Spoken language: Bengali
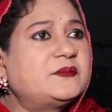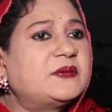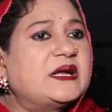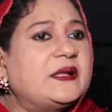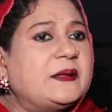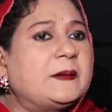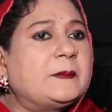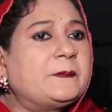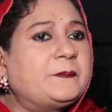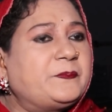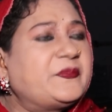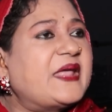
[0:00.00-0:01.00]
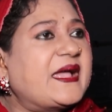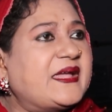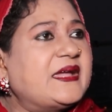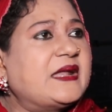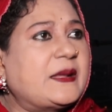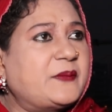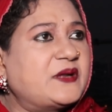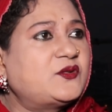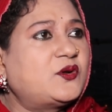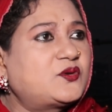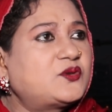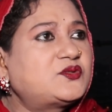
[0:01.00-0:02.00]
মানে দেখেন আমার
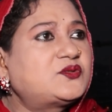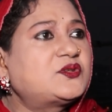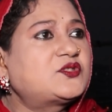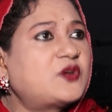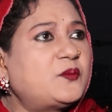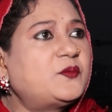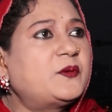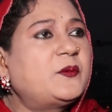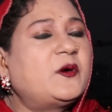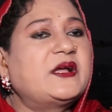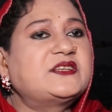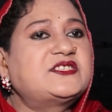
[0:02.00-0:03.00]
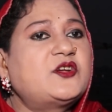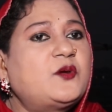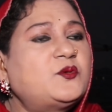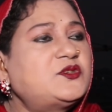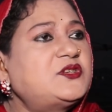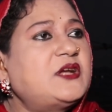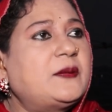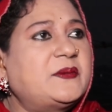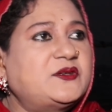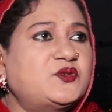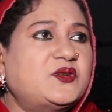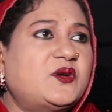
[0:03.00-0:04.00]
দরখাস্ত সম্ভব হয় সে অবশ্যই
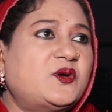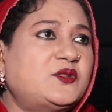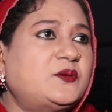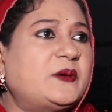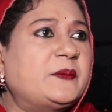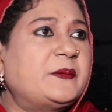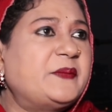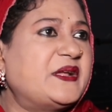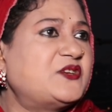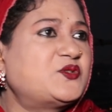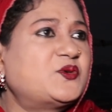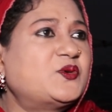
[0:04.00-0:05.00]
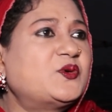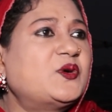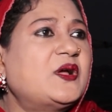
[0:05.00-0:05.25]
আমার জন্য হয়তো বা আমার মেয়ের জন্য